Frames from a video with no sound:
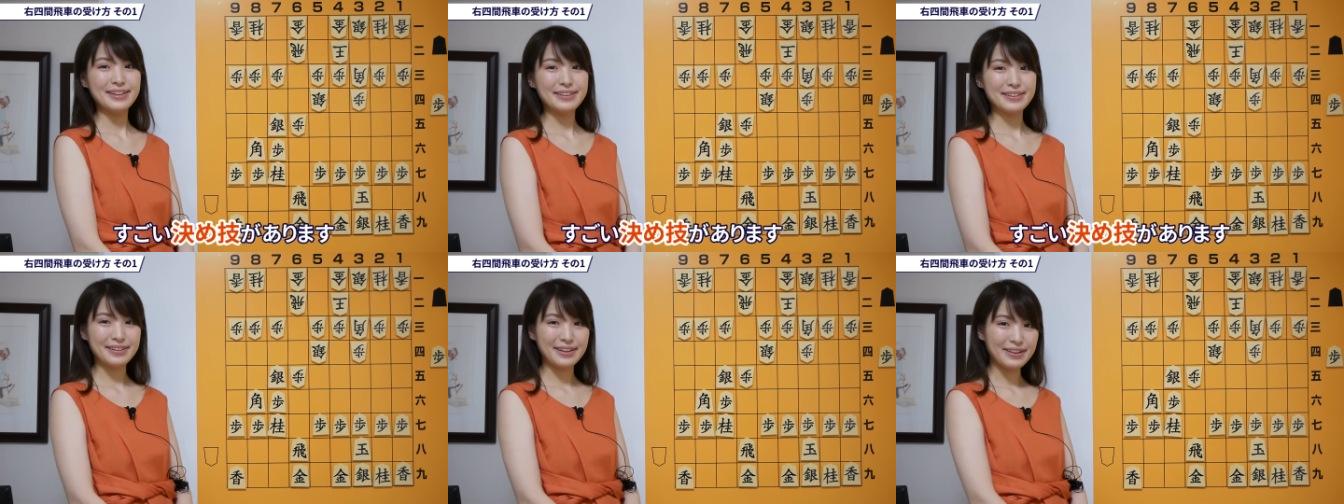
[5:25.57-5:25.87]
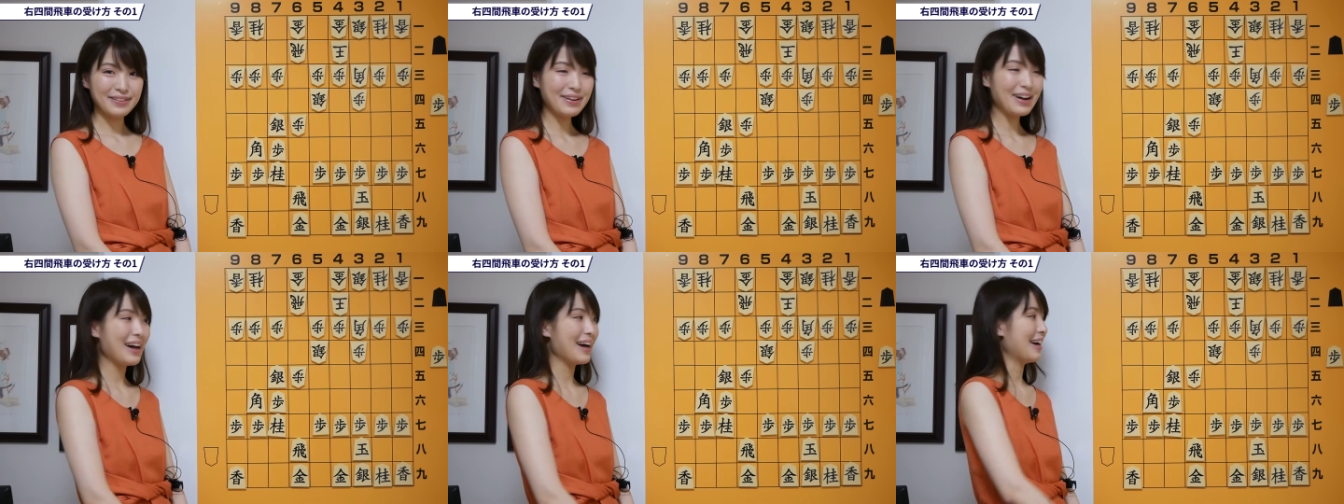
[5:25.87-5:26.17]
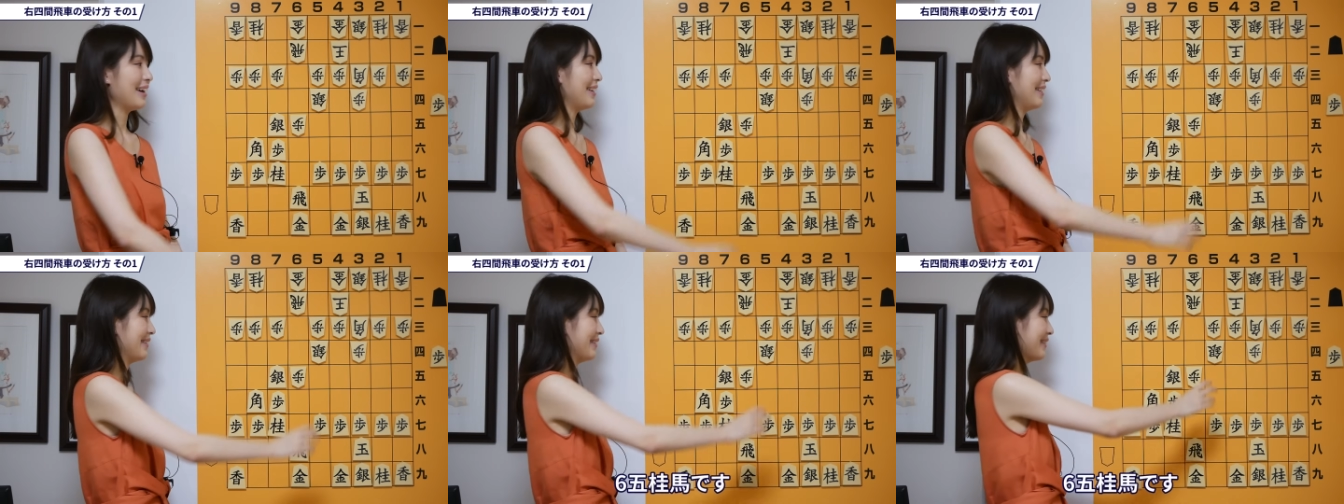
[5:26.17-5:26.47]
それは
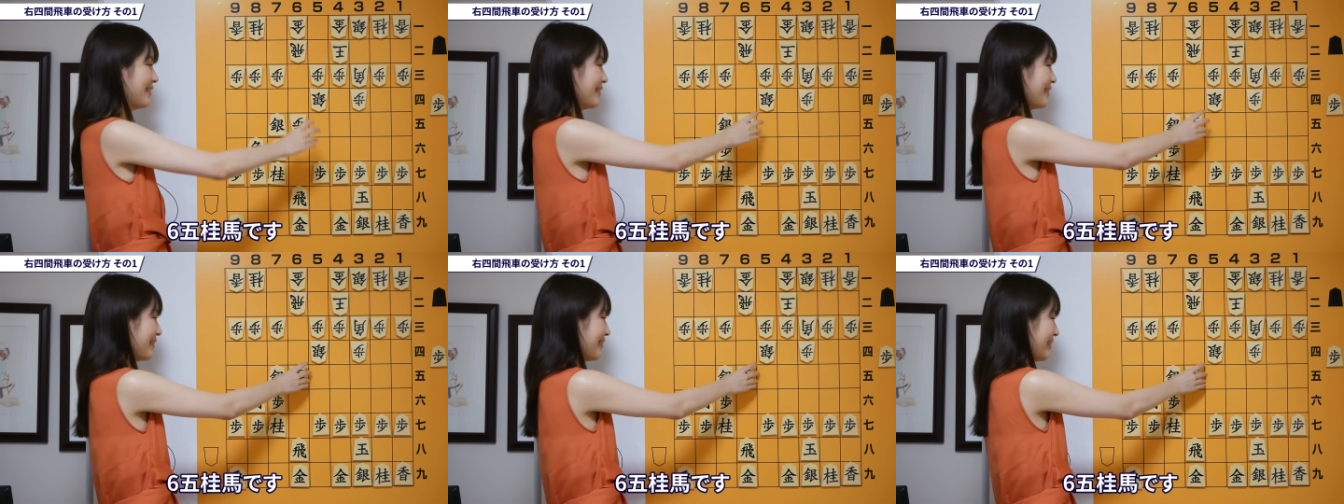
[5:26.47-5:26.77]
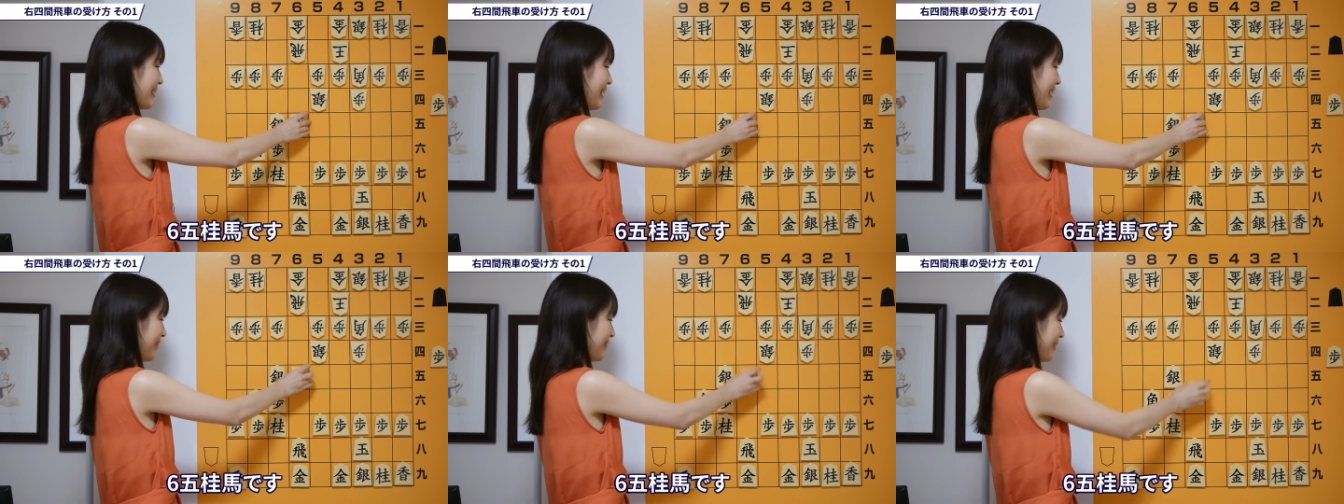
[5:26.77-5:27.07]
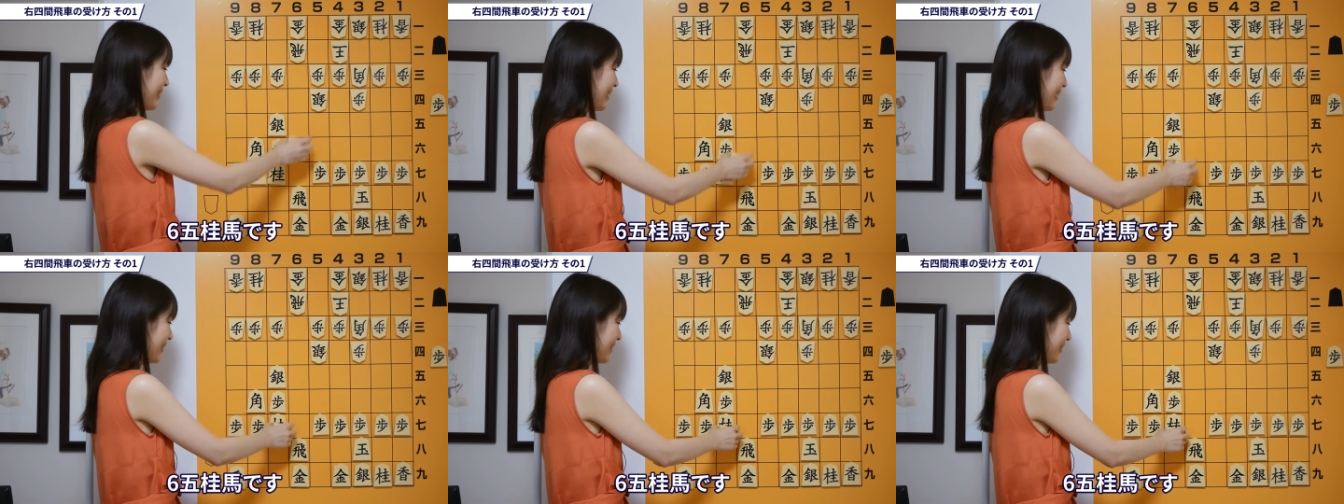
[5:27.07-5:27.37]
ろくご桂
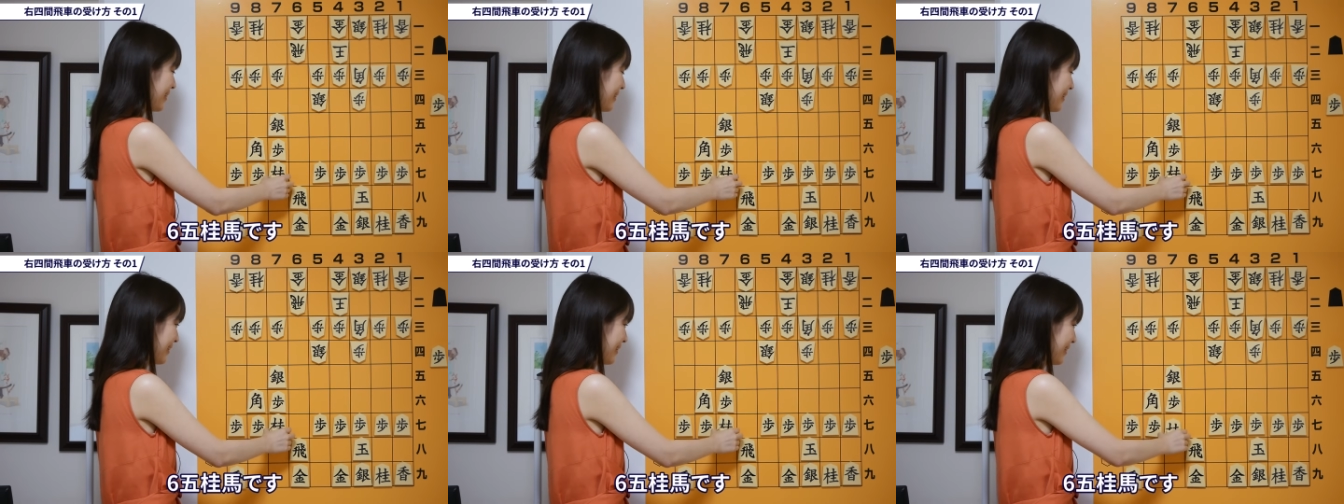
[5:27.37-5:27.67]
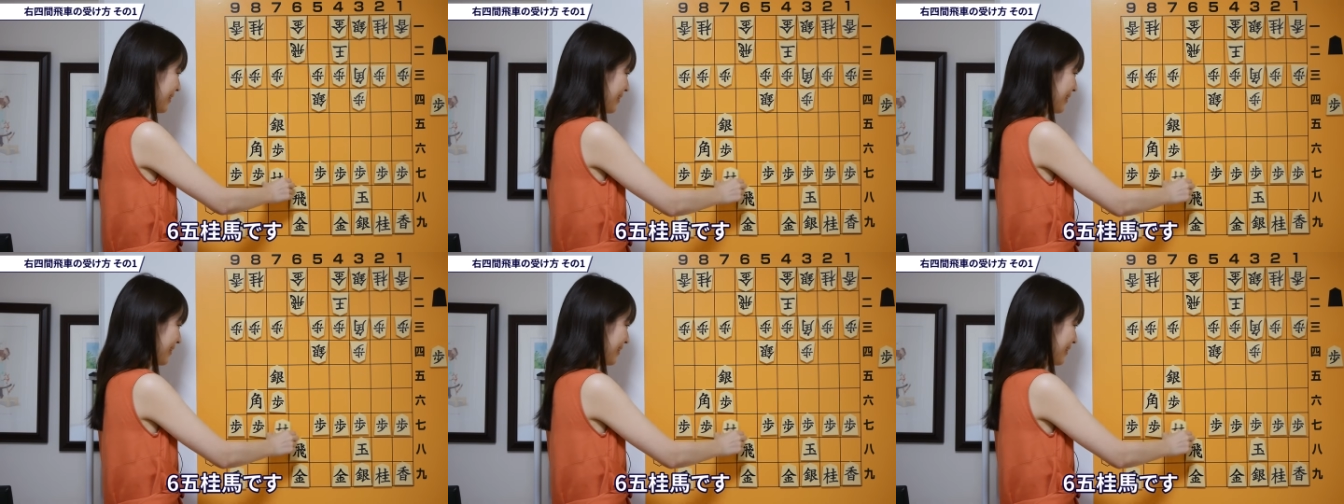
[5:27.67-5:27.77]
馬です。